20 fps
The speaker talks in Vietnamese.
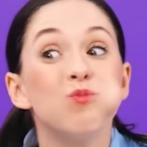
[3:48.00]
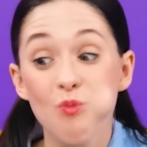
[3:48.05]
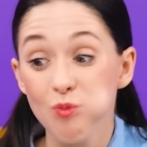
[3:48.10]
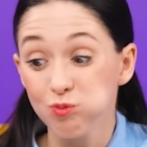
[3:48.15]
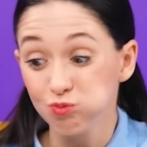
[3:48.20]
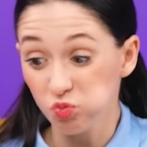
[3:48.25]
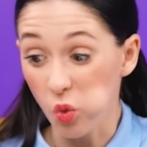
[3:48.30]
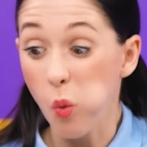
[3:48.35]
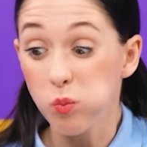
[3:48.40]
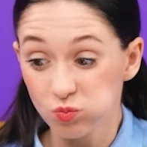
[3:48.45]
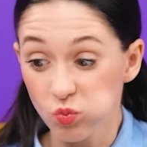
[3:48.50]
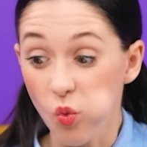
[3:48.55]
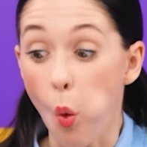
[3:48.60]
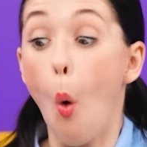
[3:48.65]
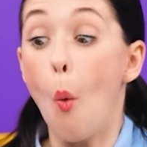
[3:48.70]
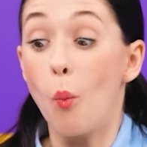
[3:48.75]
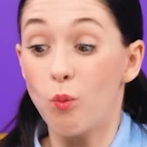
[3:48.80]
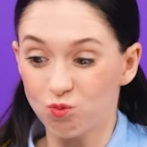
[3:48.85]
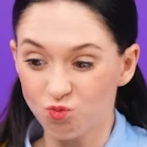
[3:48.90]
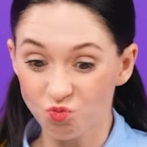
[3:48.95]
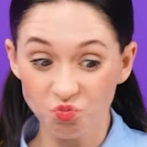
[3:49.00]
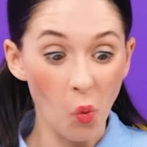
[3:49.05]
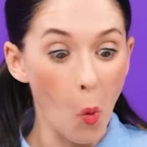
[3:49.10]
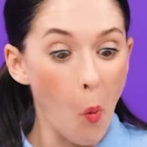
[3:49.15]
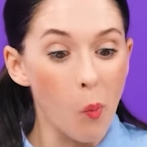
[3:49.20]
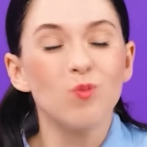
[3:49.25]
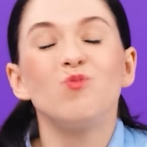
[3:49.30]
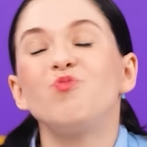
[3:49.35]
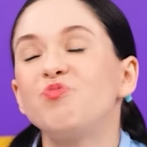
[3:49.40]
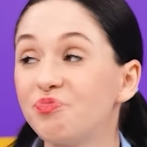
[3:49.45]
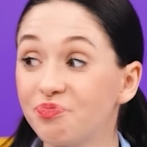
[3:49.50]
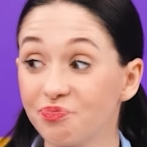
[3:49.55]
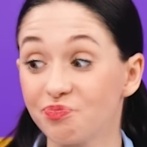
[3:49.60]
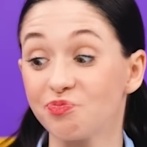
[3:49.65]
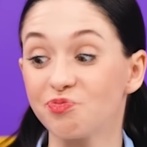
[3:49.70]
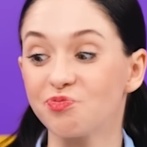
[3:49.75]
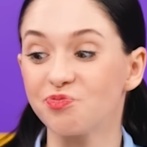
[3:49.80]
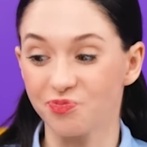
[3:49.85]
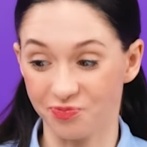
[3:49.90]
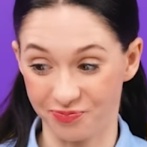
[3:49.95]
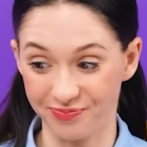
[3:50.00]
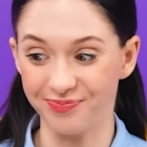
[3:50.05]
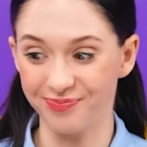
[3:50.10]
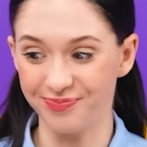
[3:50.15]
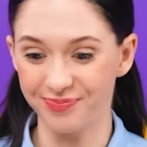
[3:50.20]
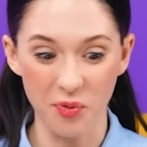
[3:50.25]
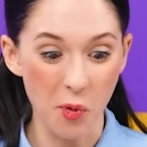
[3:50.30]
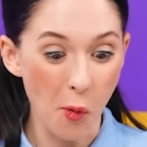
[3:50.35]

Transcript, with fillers: Tuyệt vời, mình thấy á vị